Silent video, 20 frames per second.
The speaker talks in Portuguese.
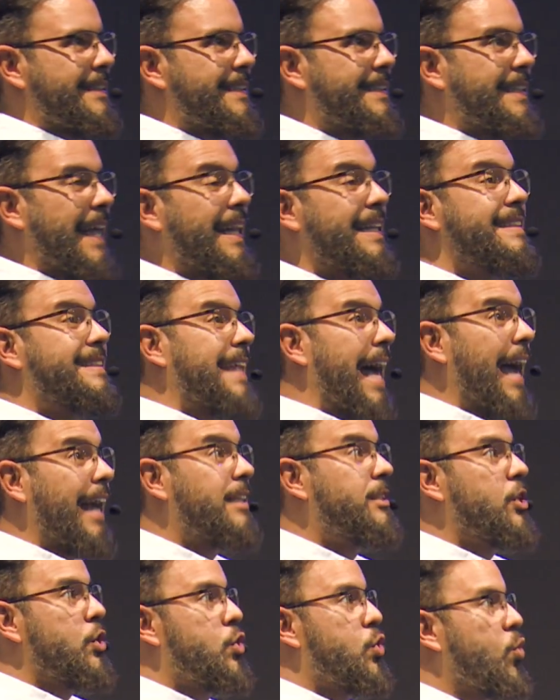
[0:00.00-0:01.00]
tentar
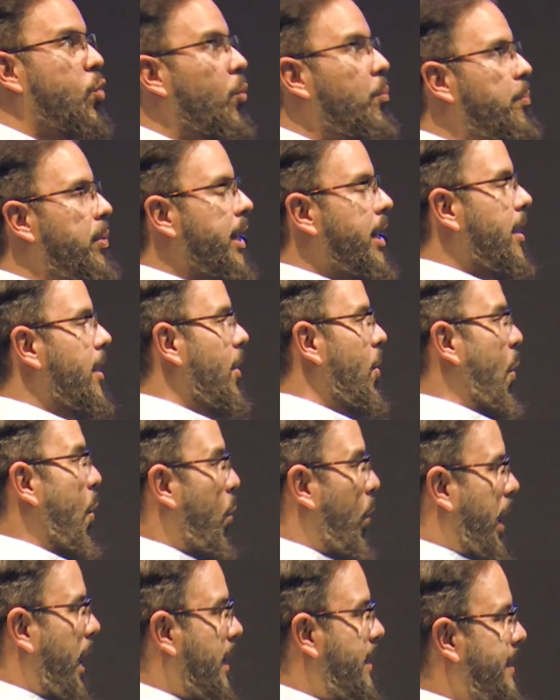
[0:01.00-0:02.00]
descobrir o
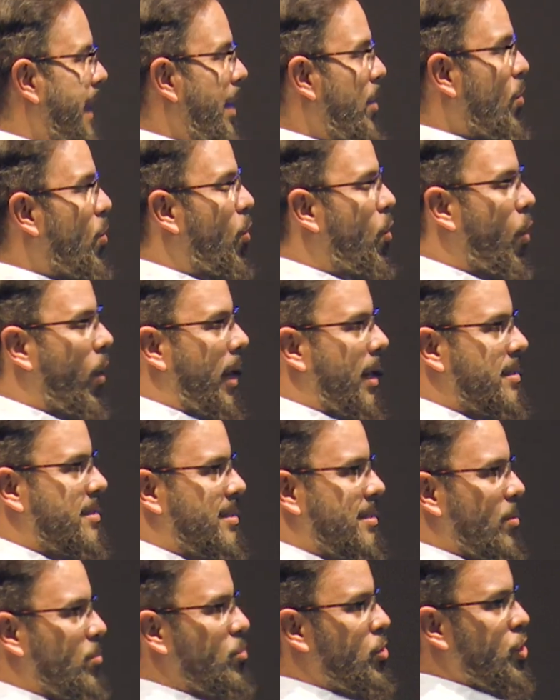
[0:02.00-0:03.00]
que tem no
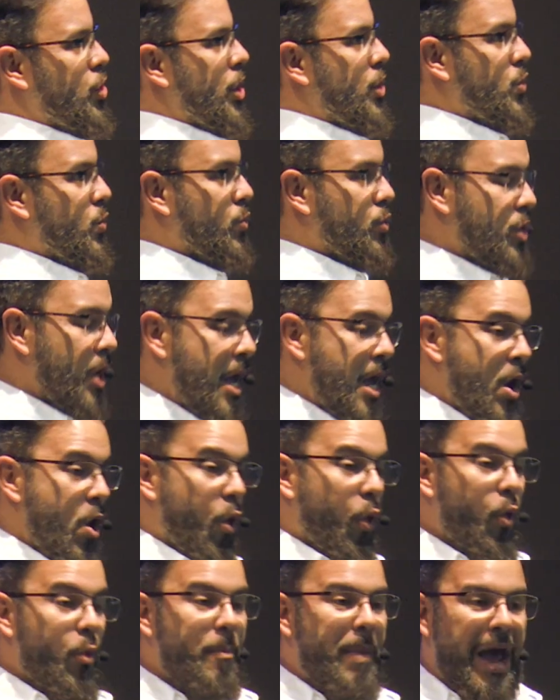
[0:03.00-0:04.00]
coração de Jesus,
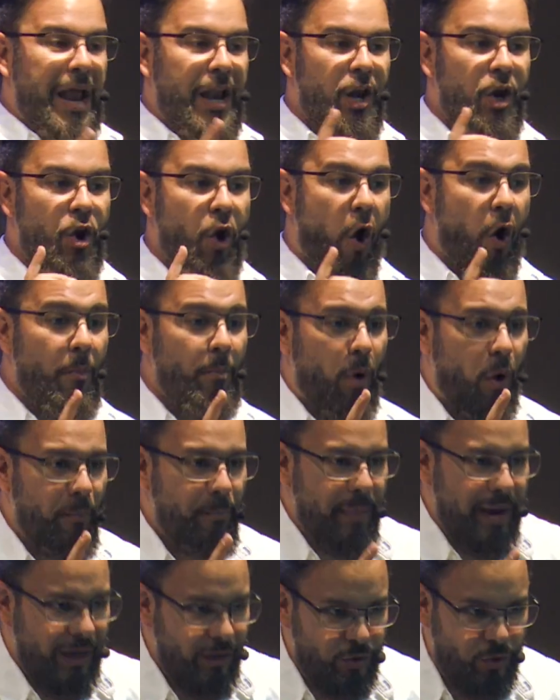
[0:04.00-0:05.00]
o melhor
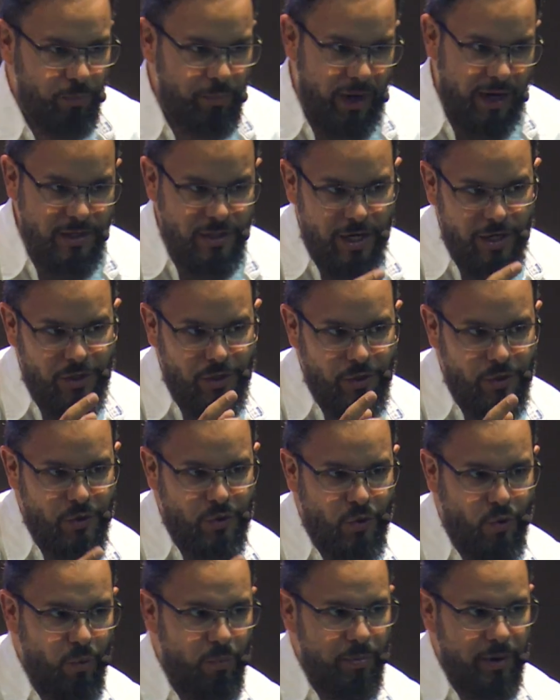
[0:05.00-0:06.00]
momento para a gente
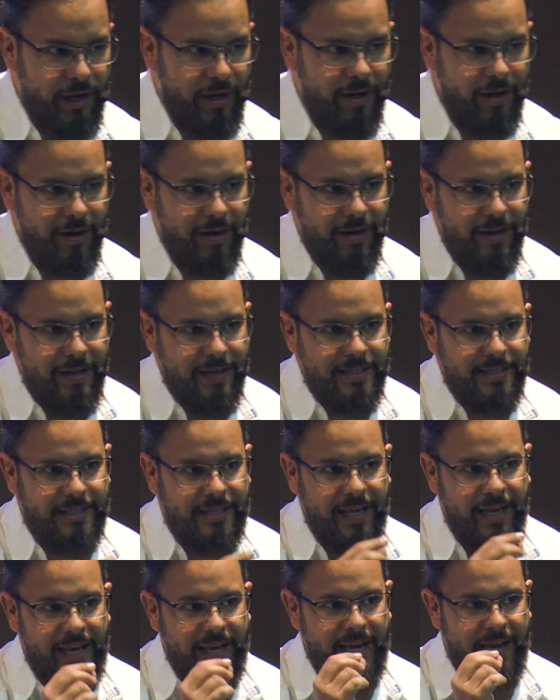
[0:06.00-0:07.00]
descobrir
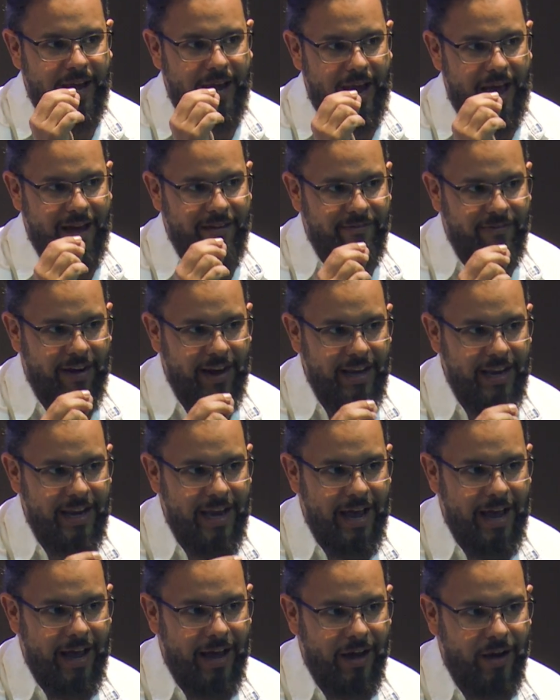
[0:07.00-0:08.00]
seria
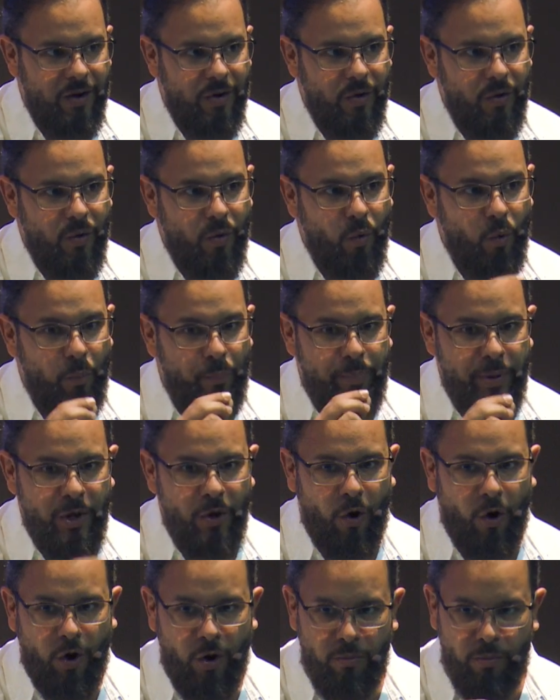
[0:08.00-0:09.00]
avaliar o
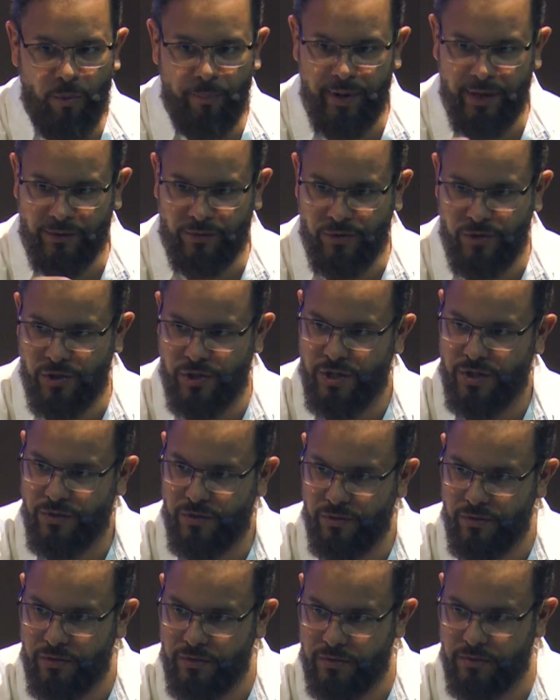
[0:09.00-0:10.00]
pior momento de
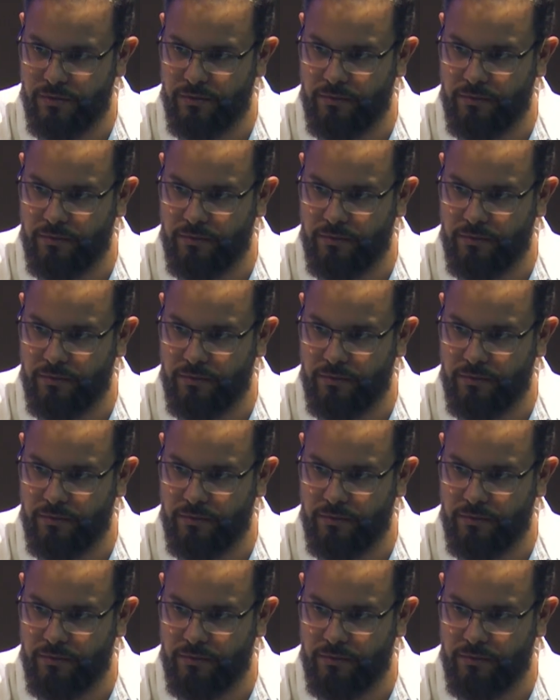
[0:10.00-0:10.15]
Jesus.